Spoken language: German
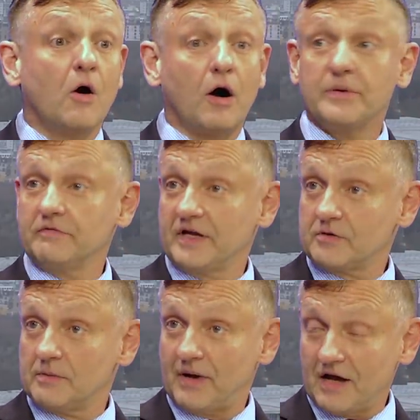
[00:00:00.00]
ob
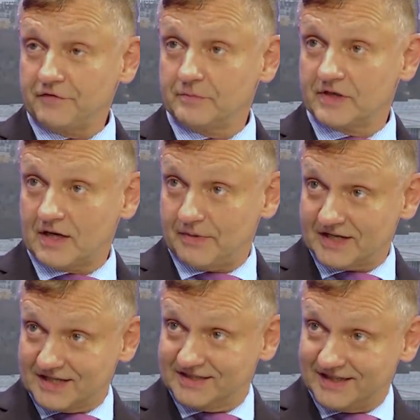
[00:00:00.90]
eventuell
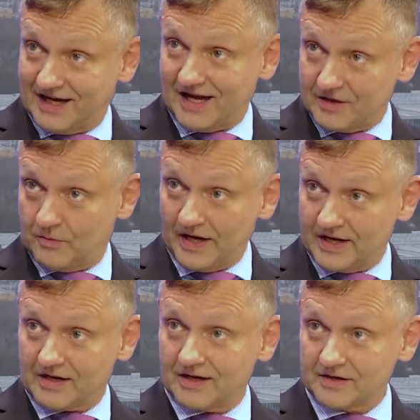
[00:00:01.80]
BaFin-Mitarbeiter, die gerade
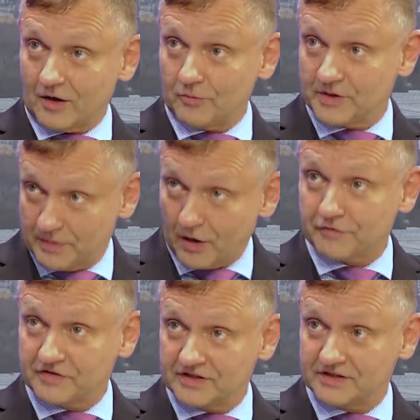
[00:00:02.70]
Wirecard ja auch mit
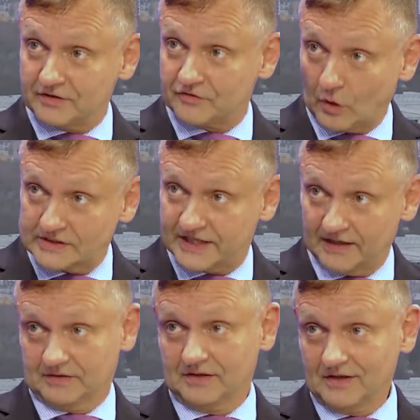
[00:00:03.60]
beaufsichtigen
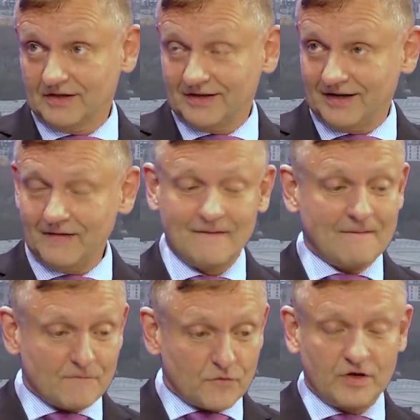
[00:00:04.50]
sollten, ja,
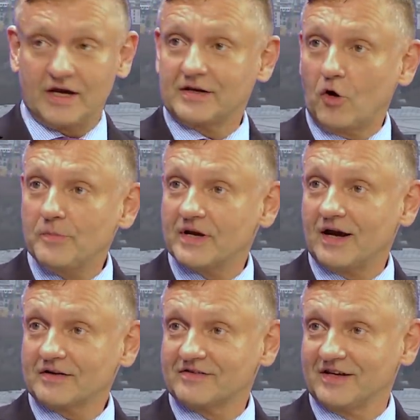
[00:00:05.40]
vielleicht auch mit
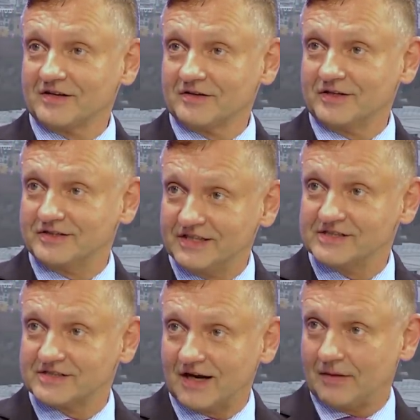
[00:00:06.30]
Aktien
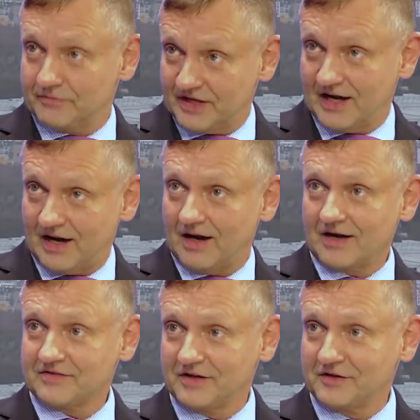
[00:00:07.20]
gedealt haben, der
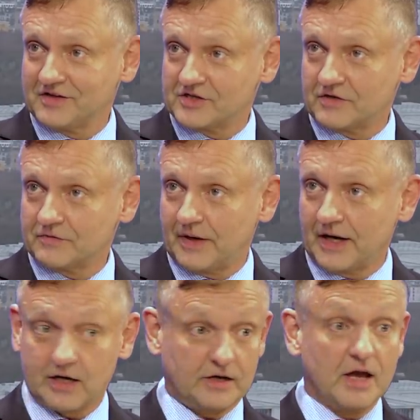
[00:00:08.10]
Aktiengesellschaft
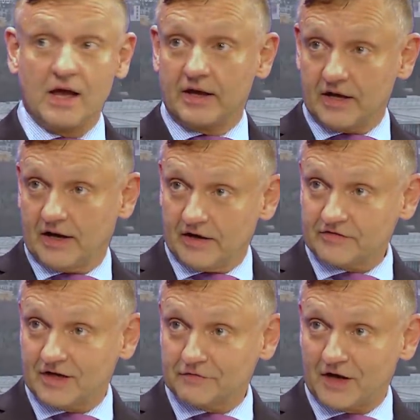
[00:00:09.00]
Wirecard. In der
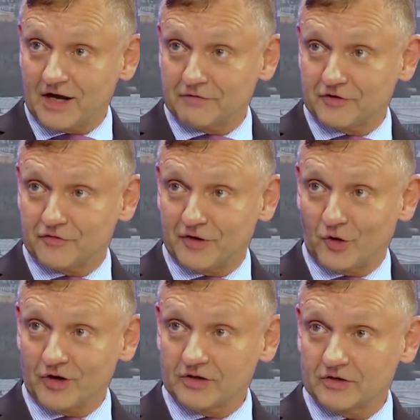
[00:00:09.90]
ersten Anfrage wird es
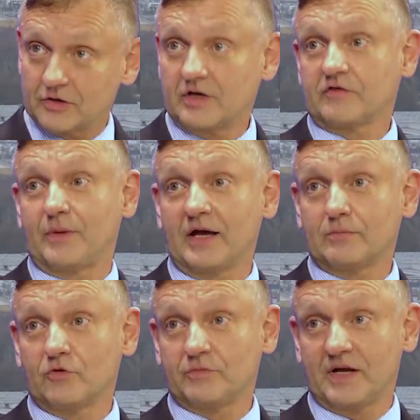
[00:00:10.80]
verleugnet. In der zweiten
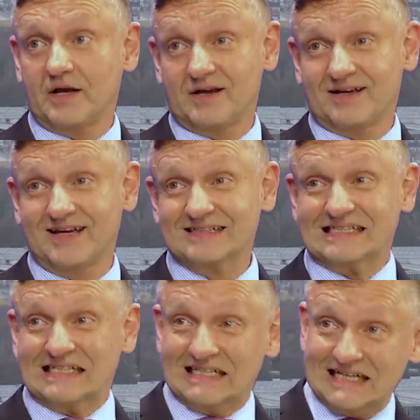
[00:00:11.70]
muss man anerkennen,
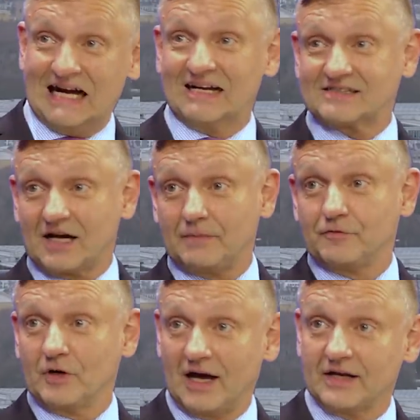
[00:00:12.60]
ja, es gab
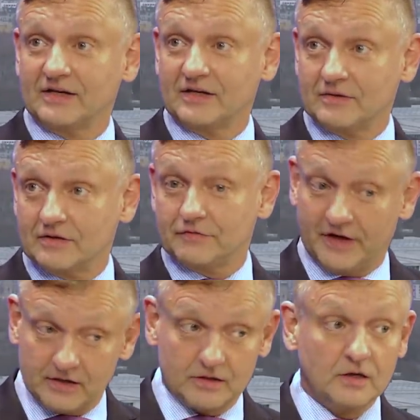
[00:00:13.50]
wohl einige
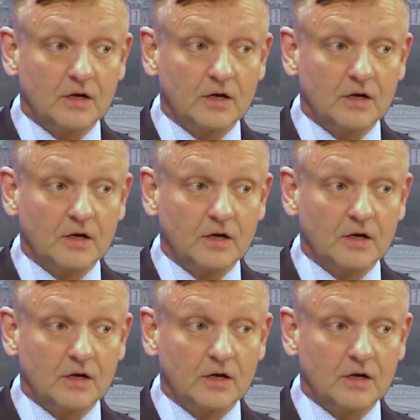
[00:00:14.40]
Fälle